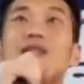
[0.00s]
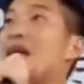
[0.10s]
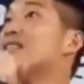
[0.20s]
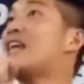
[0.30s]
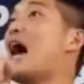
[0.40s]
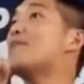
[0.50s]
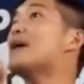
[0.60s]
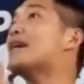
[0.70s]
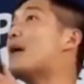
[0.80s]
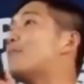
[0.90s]
ท่านทราบไห
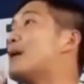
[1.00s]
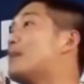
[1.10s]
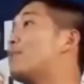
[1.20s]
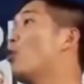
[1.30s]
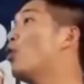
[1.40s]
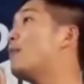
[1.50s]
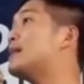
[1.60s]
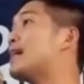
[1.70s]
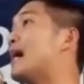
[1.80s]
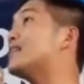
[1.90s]
มครับมีผู้ไป
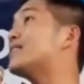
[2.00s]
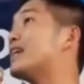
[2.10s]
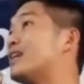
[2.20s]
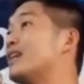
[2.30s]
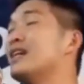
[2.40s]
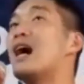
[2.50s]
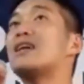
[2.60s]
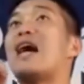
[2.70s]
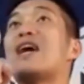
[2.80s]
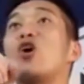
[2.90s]
ใช้สิทธิ์เลือก
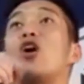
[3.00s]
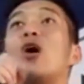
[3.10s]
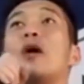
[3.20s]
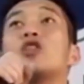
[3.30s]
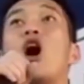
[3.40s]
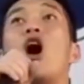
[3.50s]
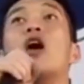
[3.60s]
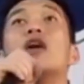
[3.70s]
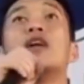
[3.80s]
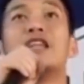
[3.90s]
นายกอบจ
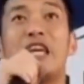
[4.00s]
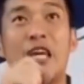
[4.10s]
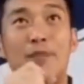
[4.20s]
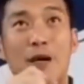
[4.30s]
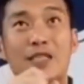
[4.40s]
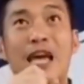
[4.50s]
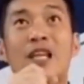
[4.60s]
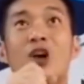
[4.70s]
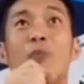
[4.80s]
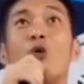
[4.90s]
กี่เปอร์เซ็น
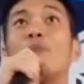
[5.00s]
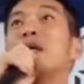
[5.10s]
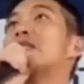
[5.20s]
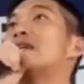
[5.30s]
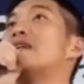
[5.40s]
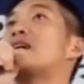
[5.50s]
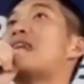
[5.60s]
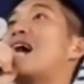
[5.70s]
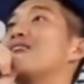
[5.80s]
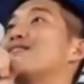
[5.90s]
ต์ของผู้มีสิทธิ์เลือกตั้ง